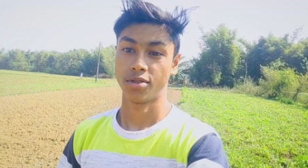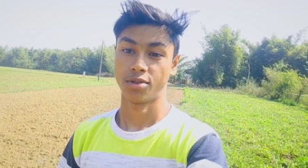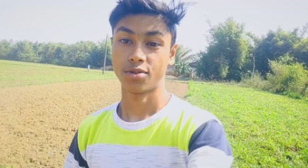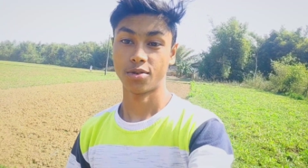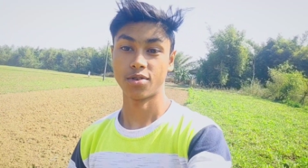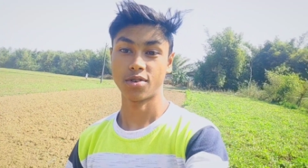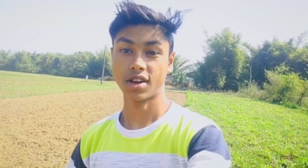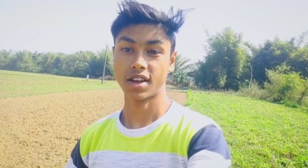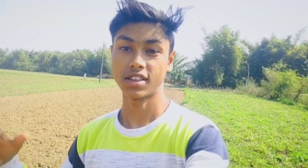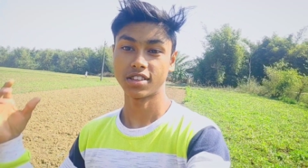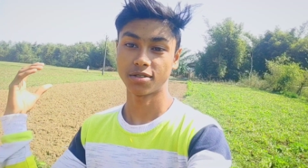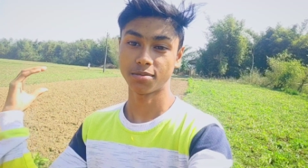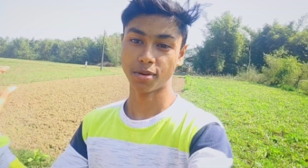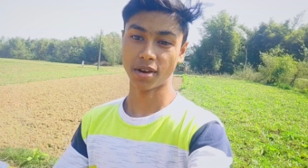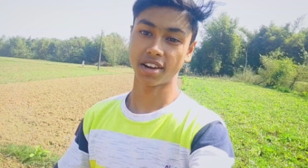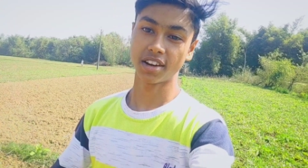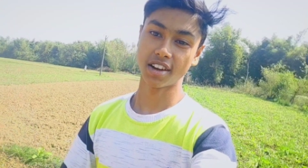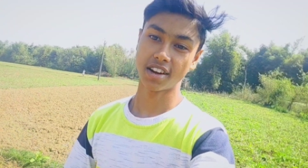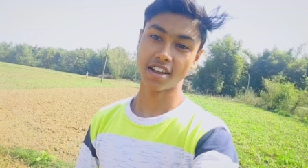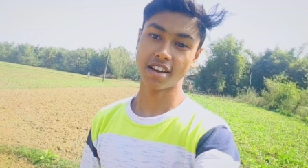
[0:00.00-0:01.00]
তো গাইস
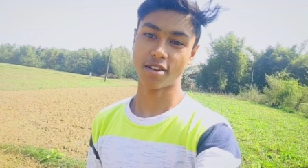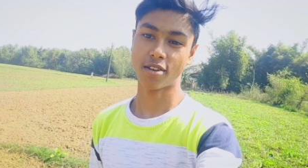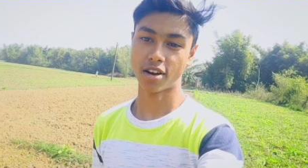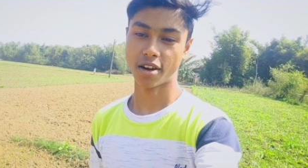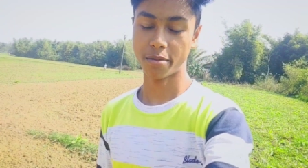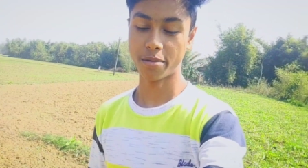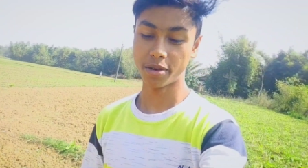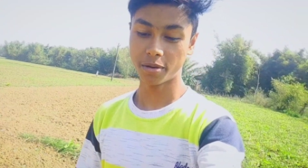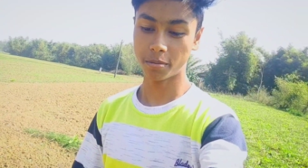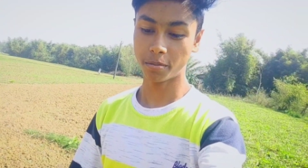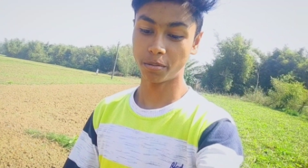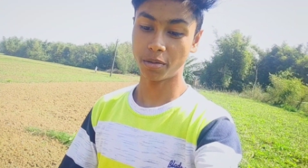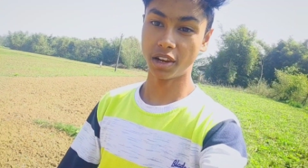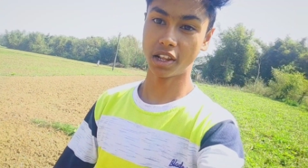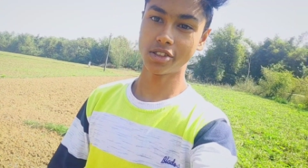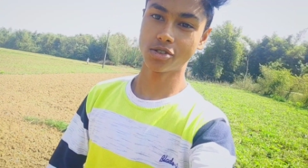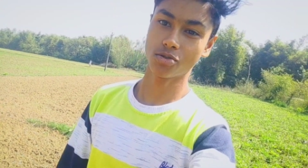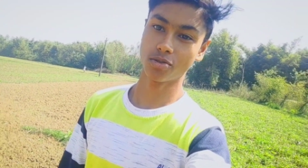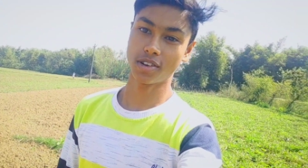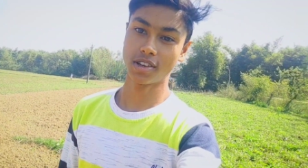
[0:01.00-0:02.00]
ফাইনালি এখন আমি
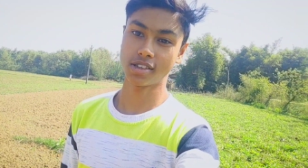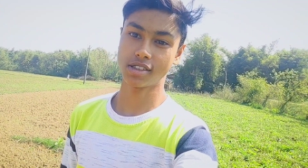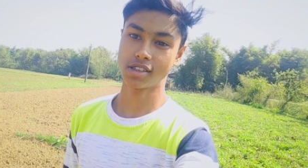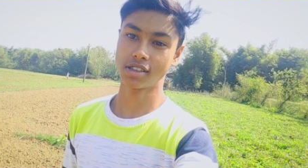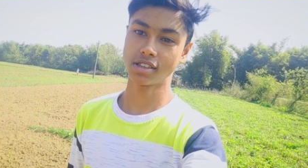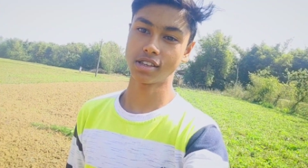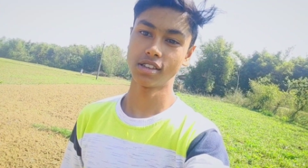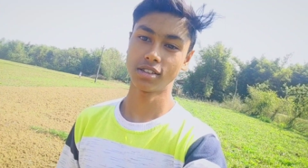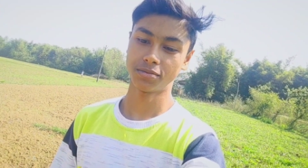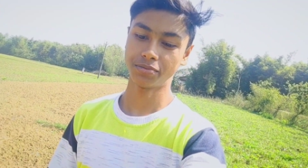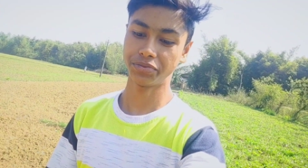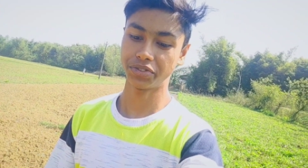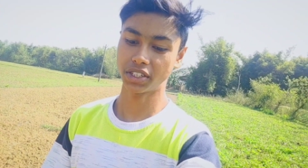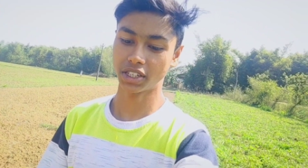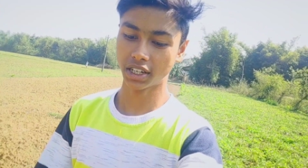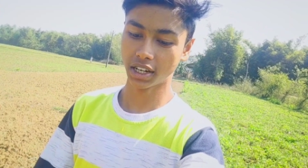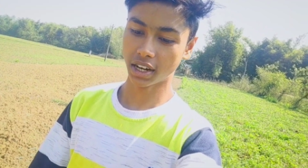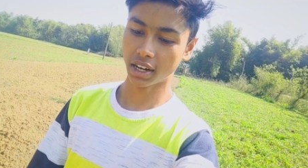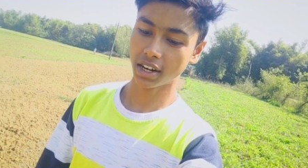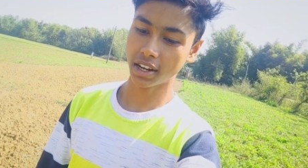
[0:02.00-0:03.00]
বিলে চলে এসেছি
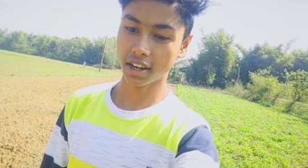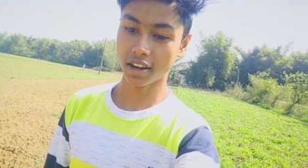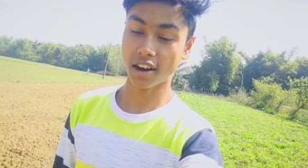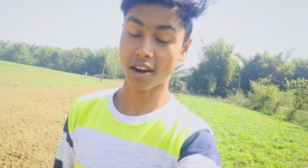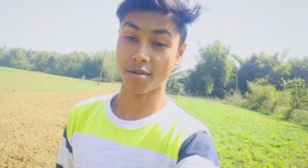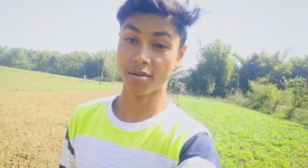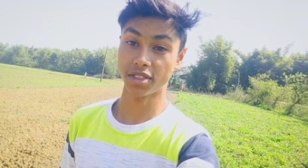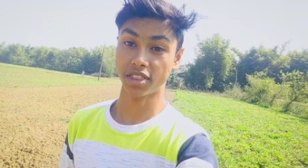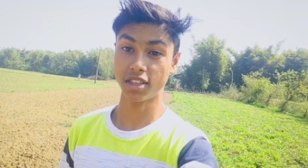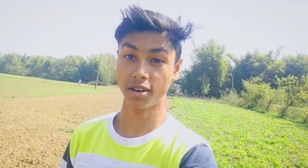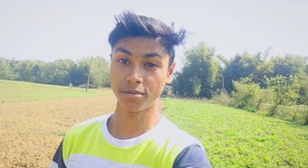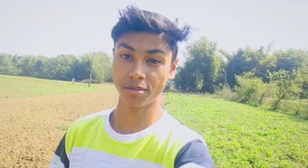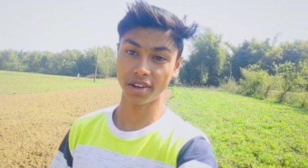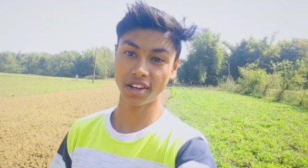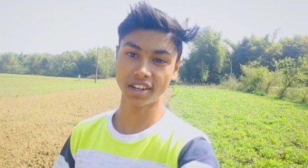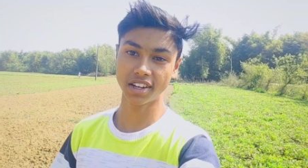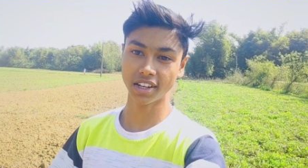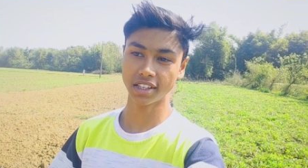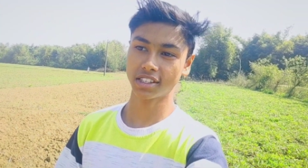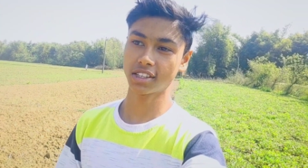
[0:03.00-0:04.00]
যেখানে আমাদের
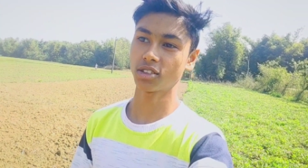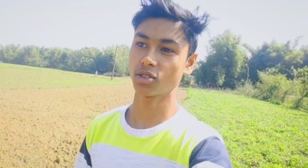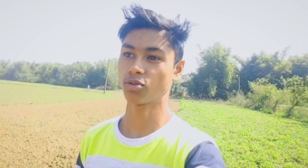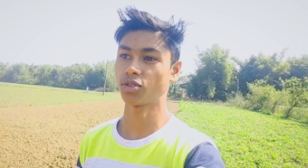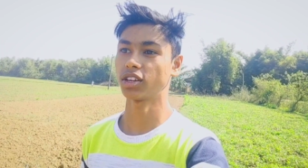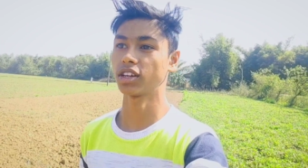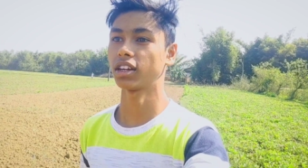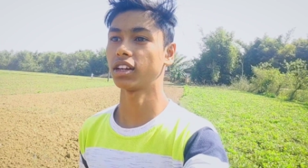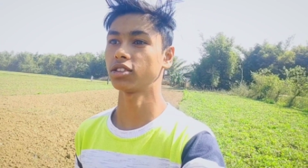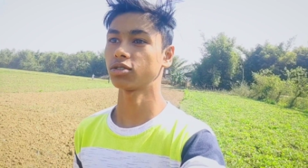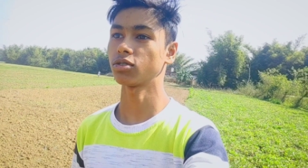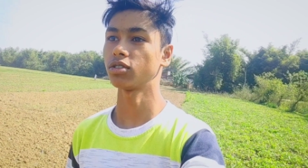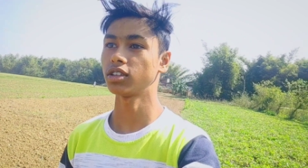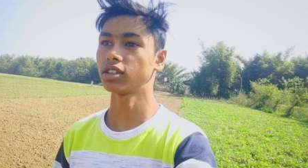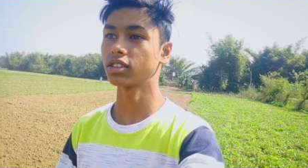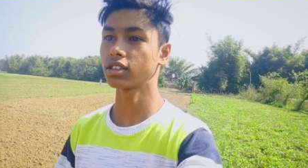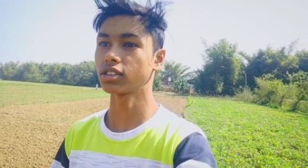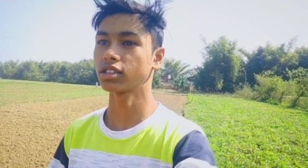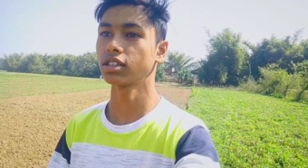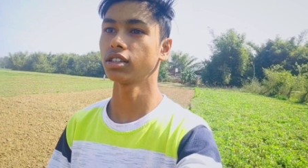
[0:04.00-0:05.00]
বিলটা আছে তো এখানে চলে
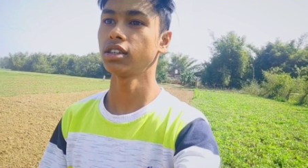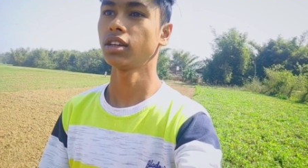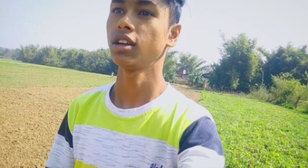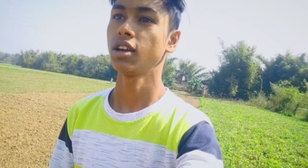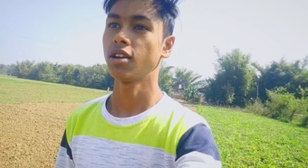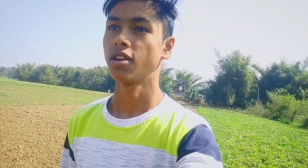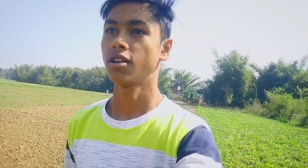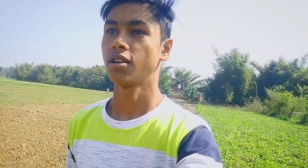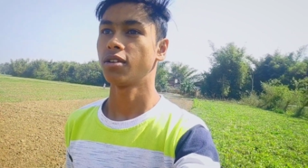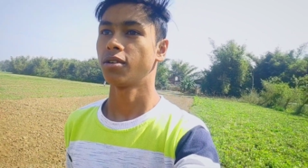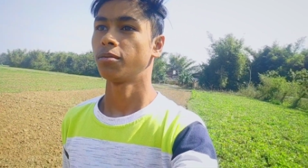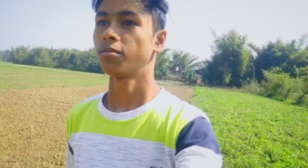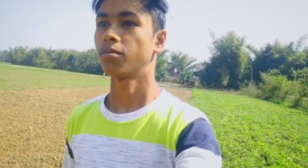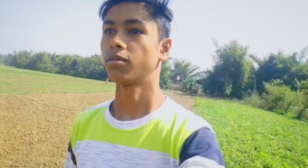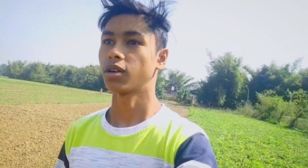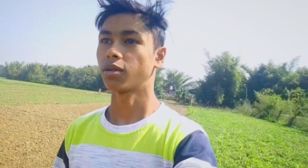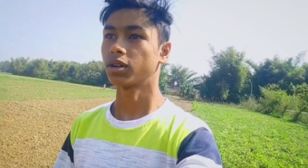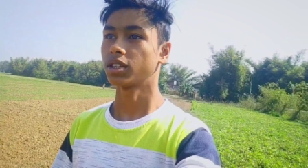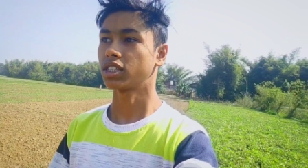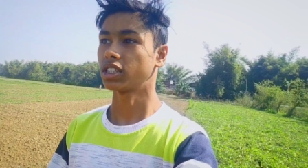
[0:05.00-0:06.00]
এসেছি
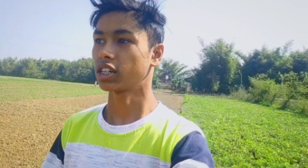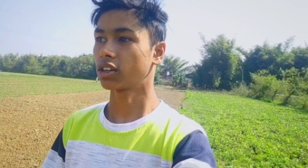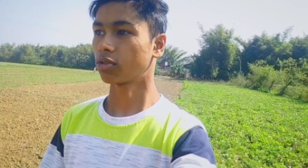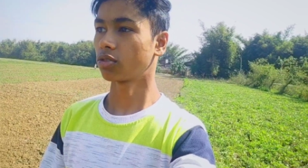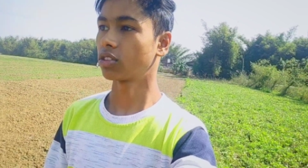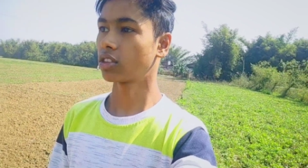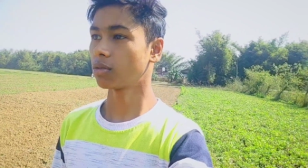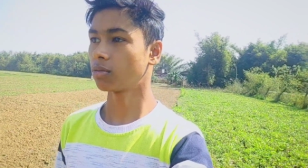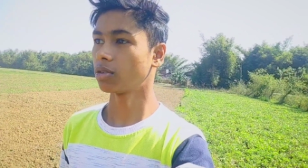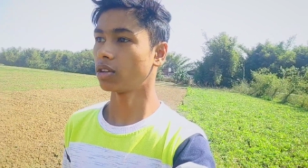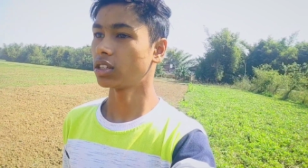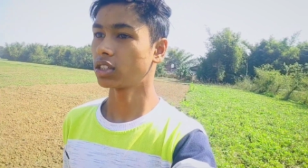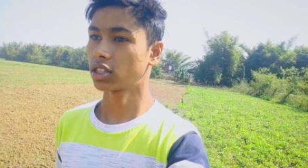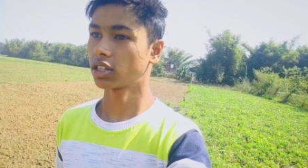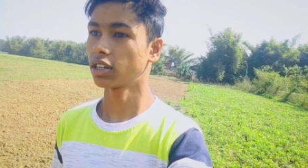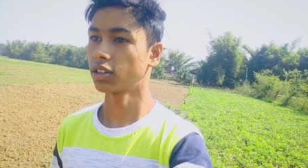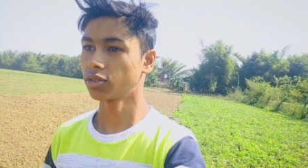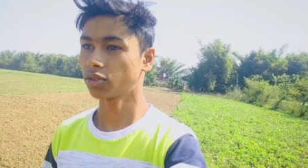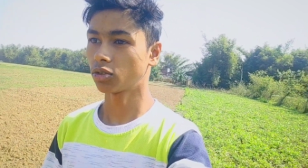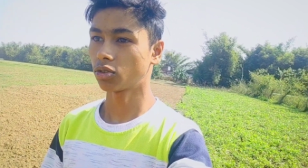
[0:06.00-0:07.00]
বাবা চেক করতে
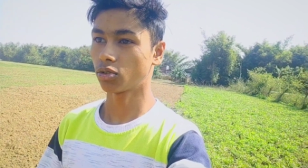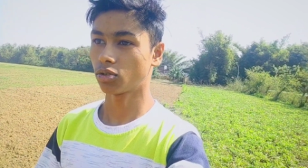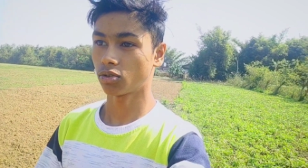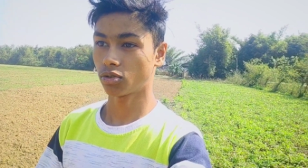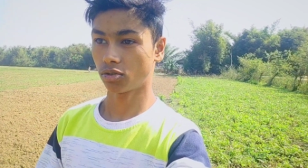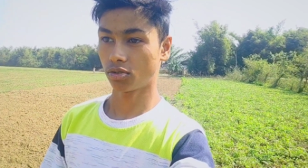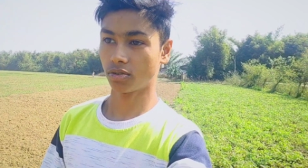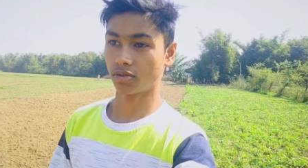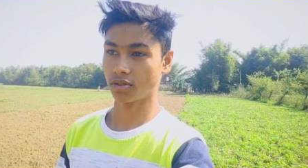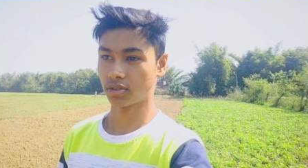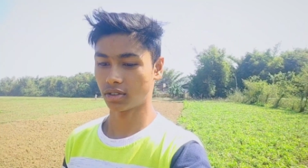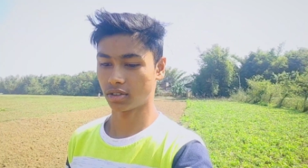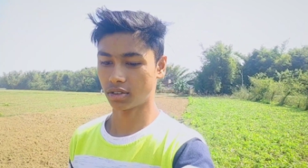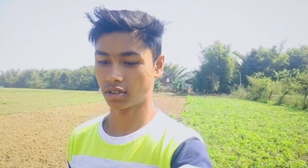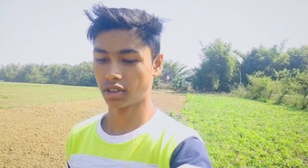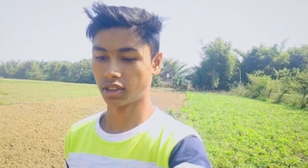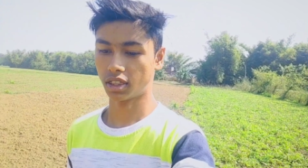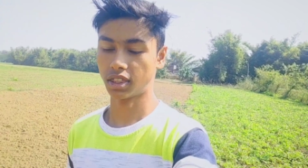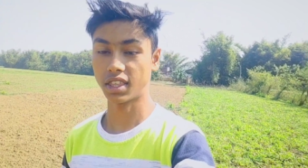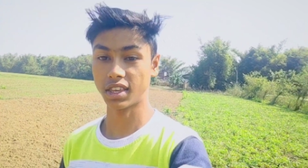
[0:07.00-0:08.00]
বলেছিলেন তো
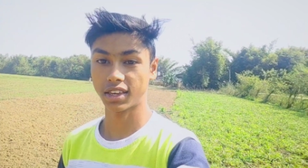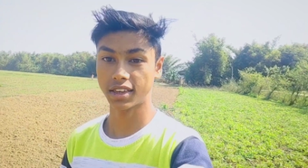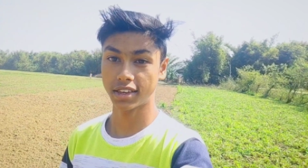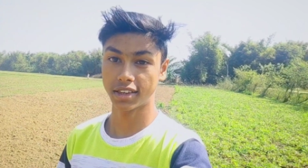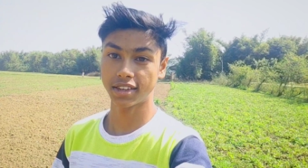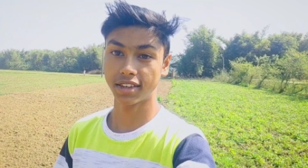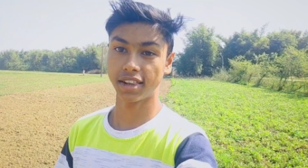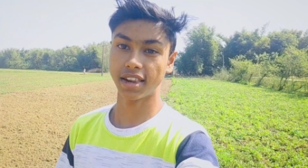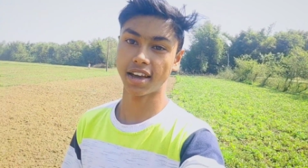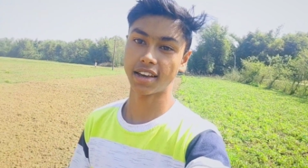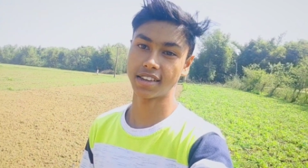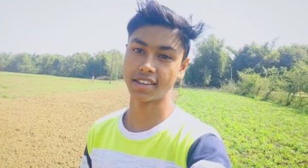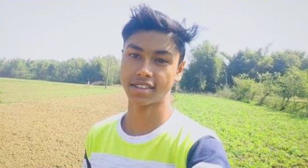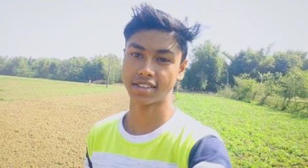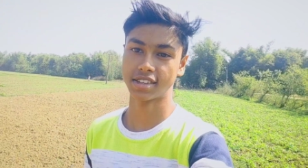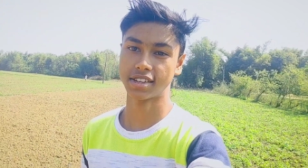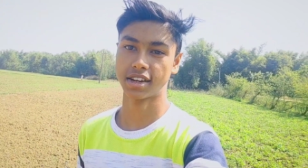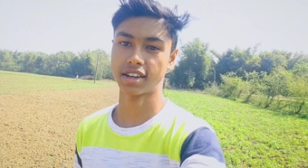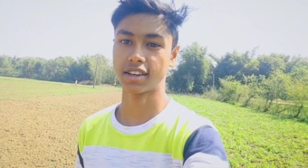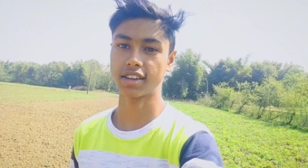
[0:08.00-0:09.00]
দেখি কি
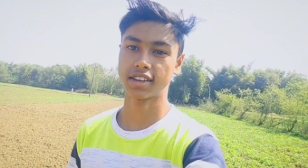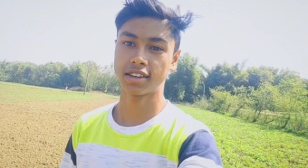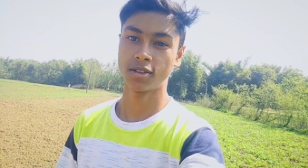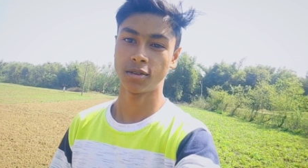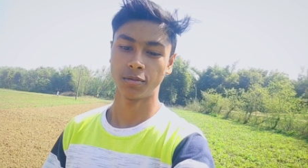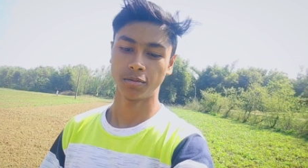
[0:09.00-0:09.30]
লাগিয়েছেন আগে